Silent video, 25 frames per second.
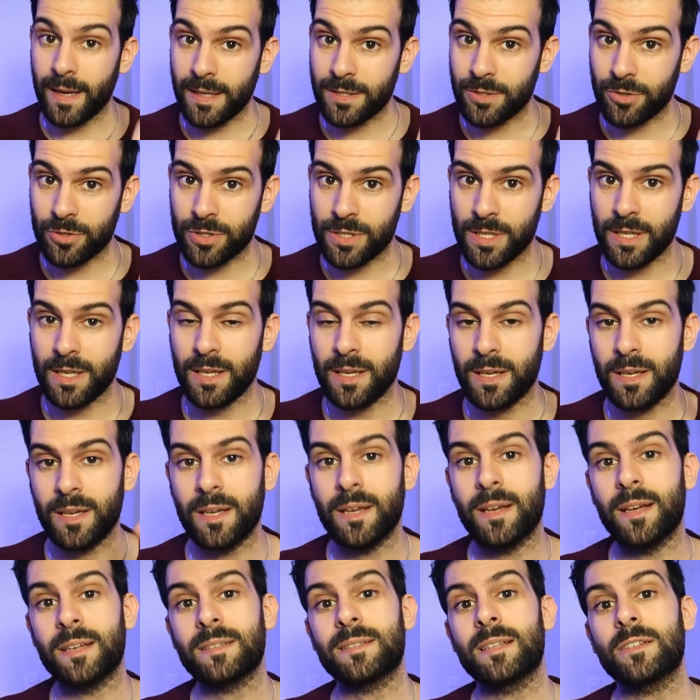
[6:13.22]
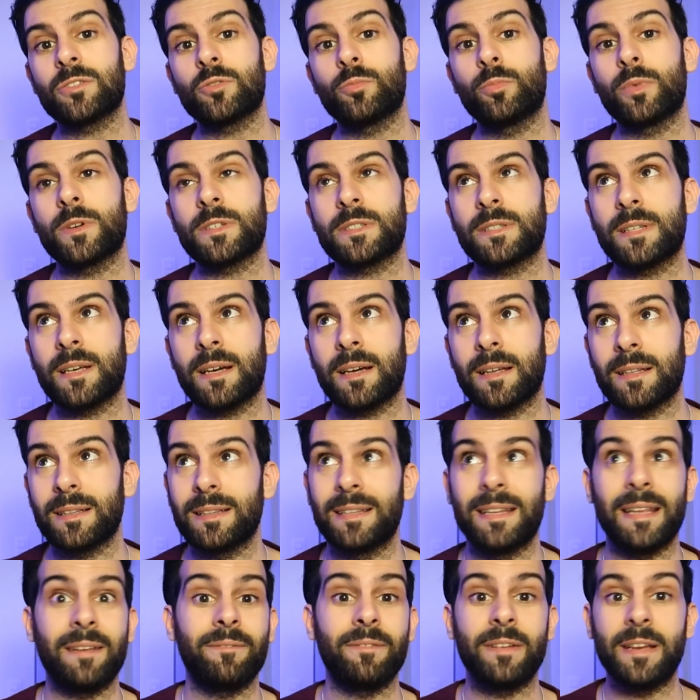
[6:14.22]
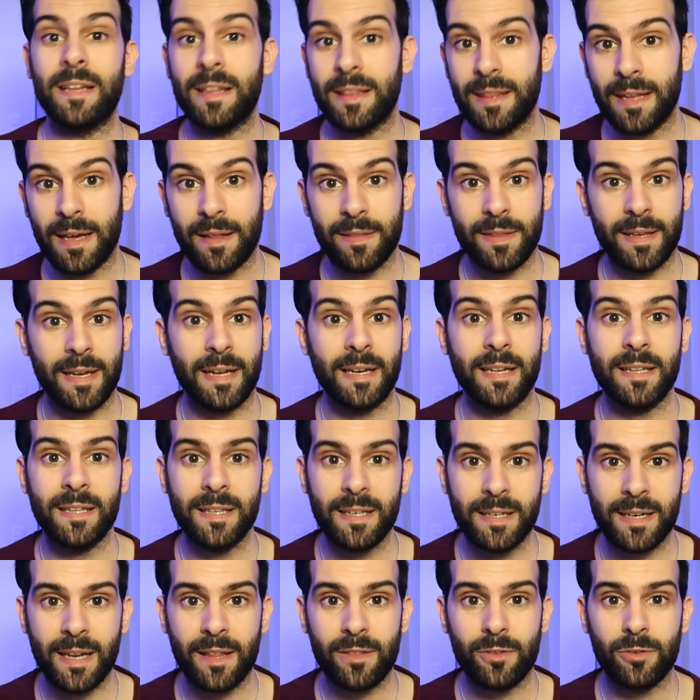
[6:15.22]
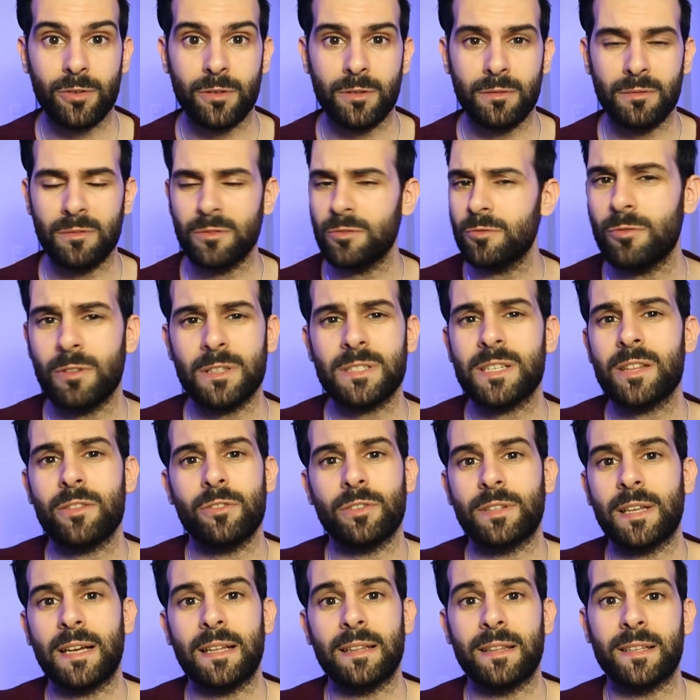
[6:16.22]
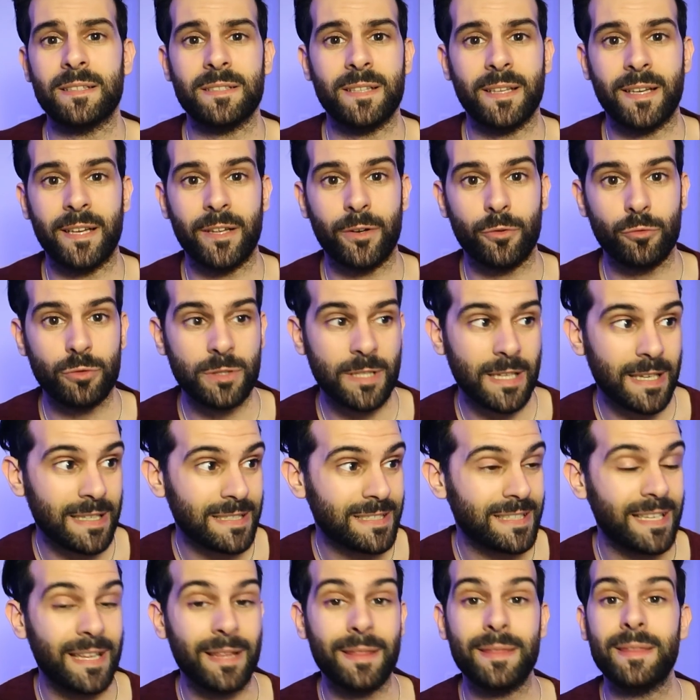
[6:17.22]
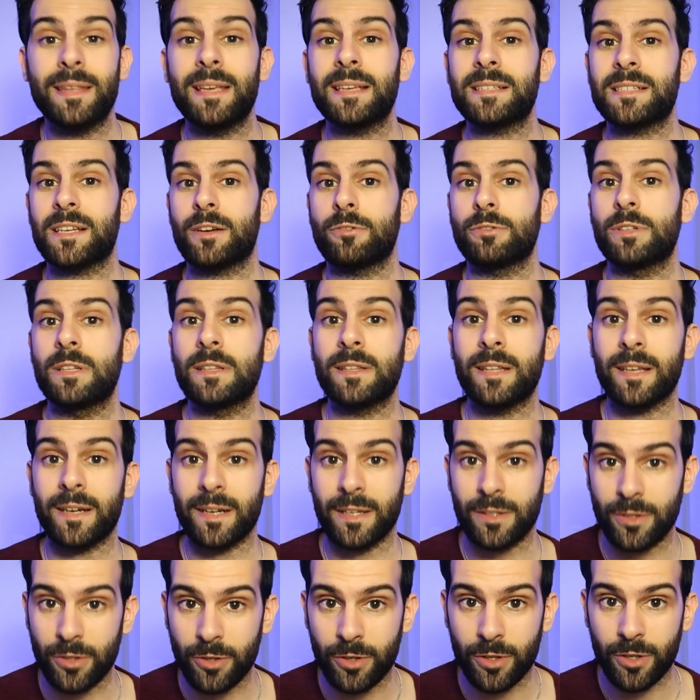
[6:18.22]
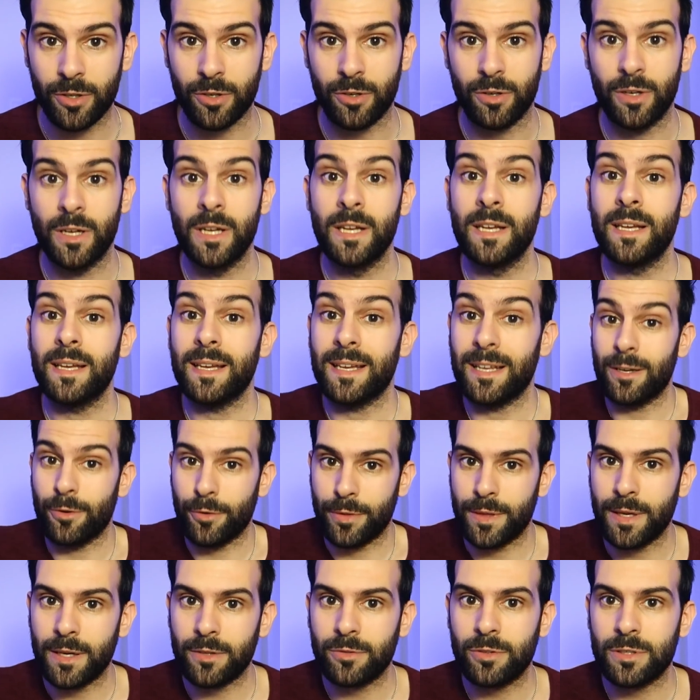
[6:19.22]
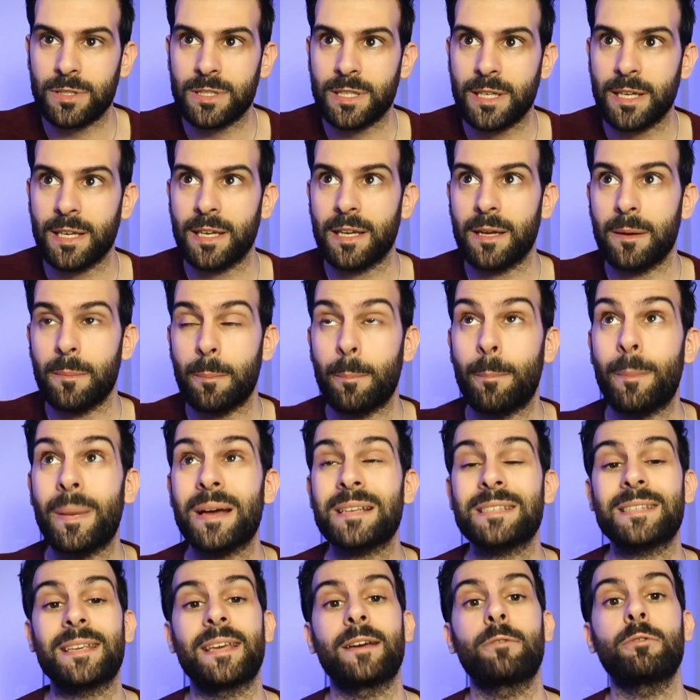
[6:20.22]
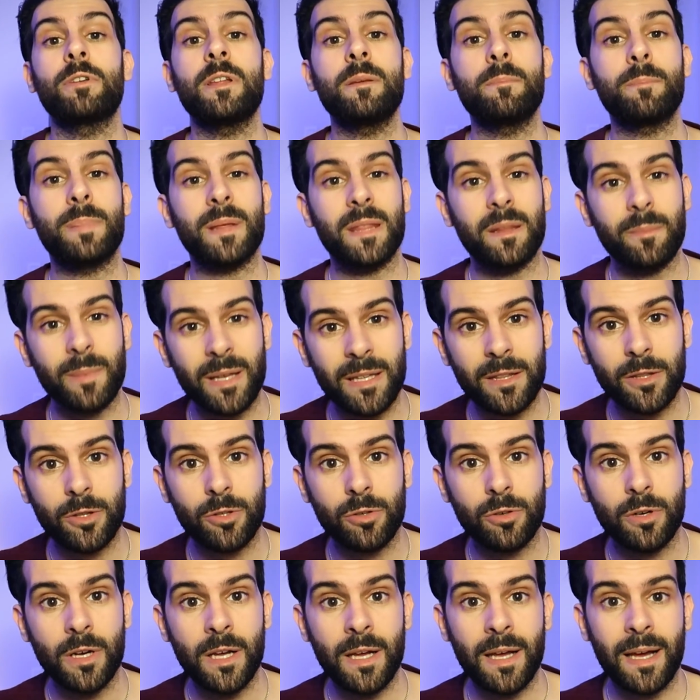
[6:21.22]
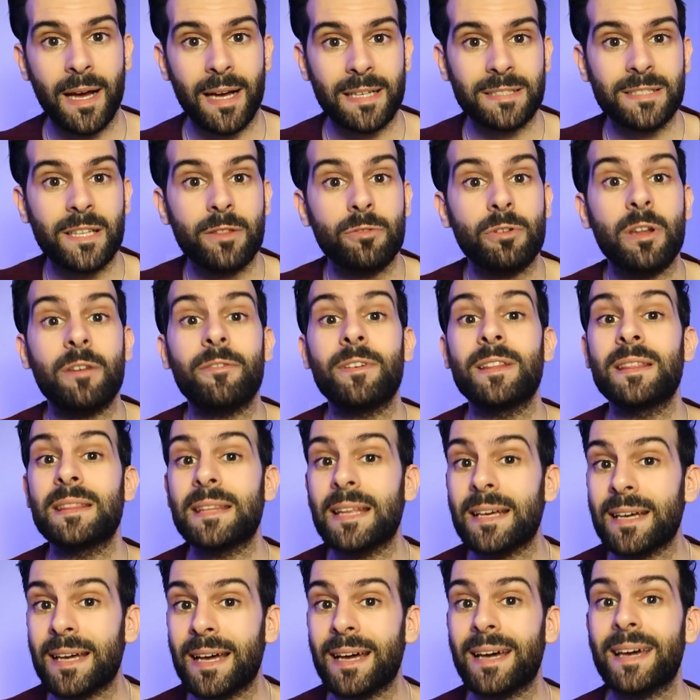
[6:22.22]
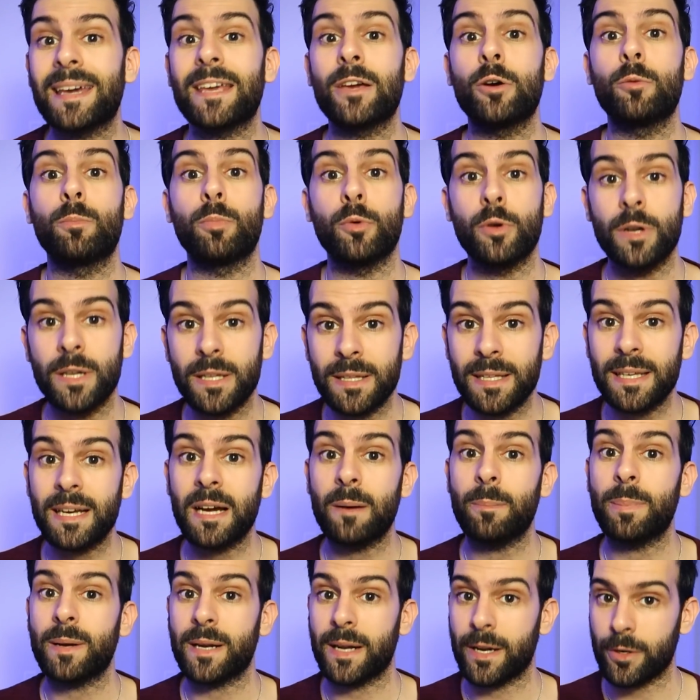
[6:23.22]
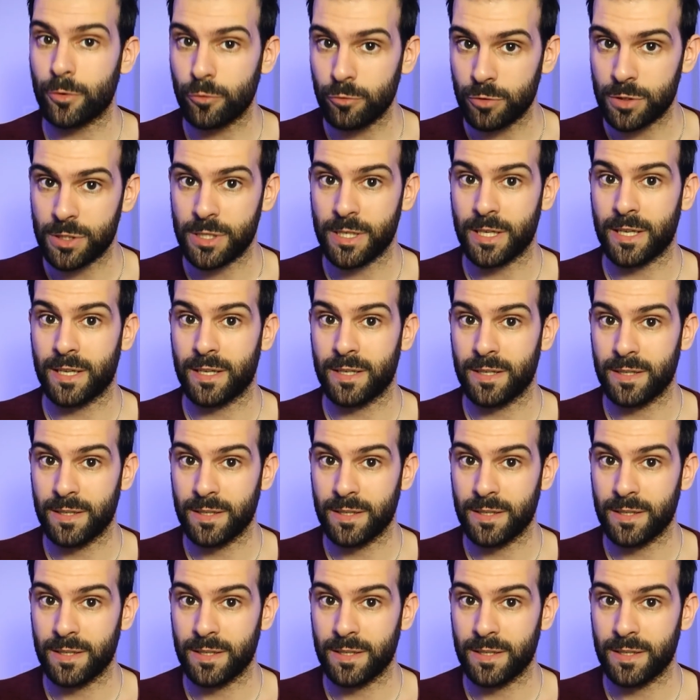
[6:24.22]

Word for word: Eso sí, esta supuesta debilidad de Kaliningrado no ha sido tal desde que Rusia se hiciese con el territorio, y lo cierto es que, más que un impedimento, ha sido una ventaja geopolítica para Rusia,